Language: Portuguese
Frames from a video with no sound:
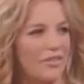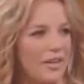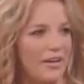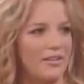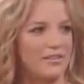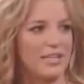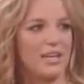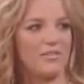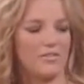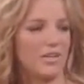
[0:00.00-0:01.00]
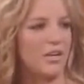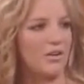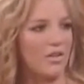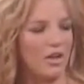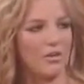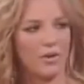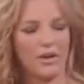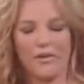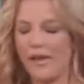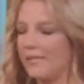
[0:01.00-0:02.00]
todas as coisas que ela enfrentou,
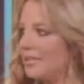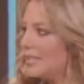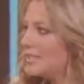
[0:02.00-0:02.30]
tudo que ela